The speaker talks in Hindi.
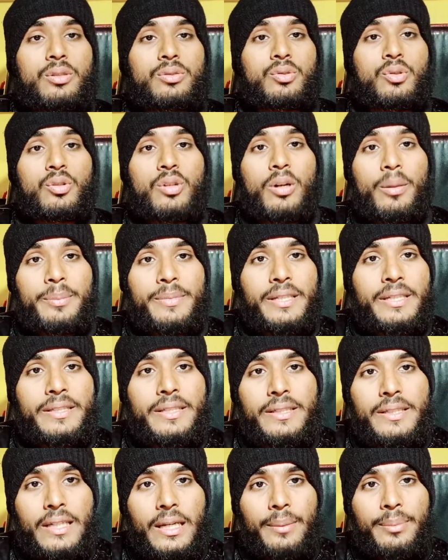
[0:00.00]
हो कम्युनिटी
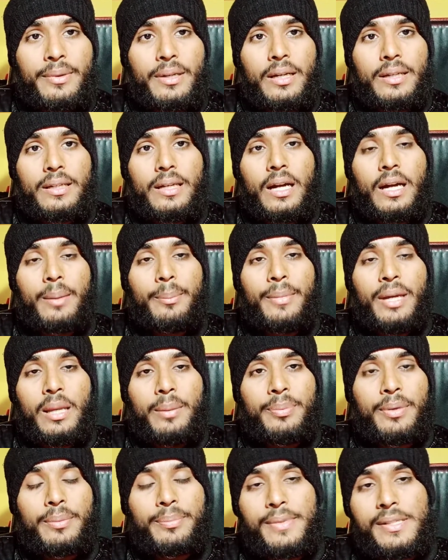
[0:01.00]
टैब का यहाँ मेन
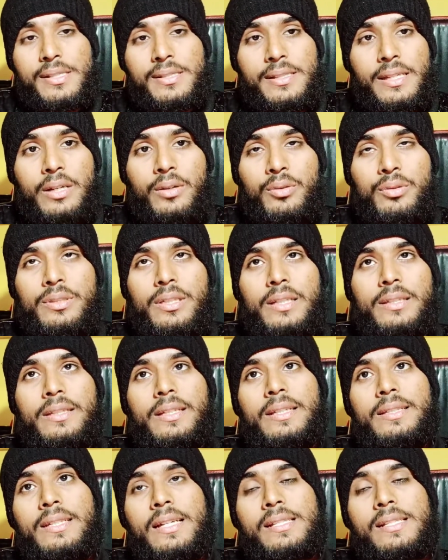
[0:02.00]
पर्पस ये हो
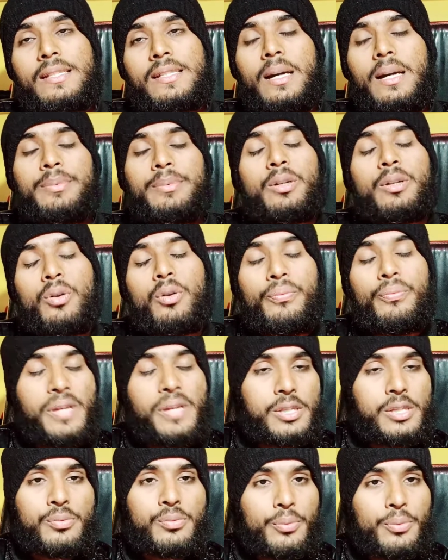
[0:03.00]
जाती है जैसे आप देखो
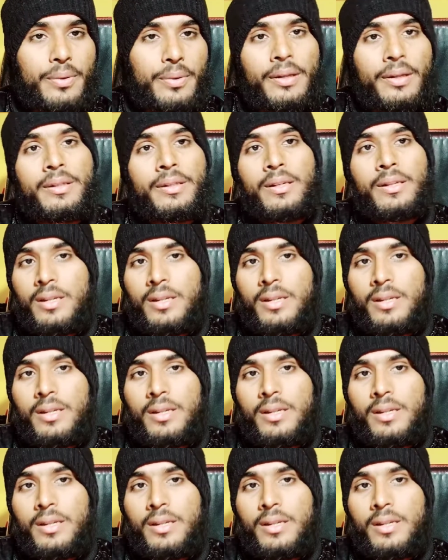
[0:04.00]
फेसबुक पे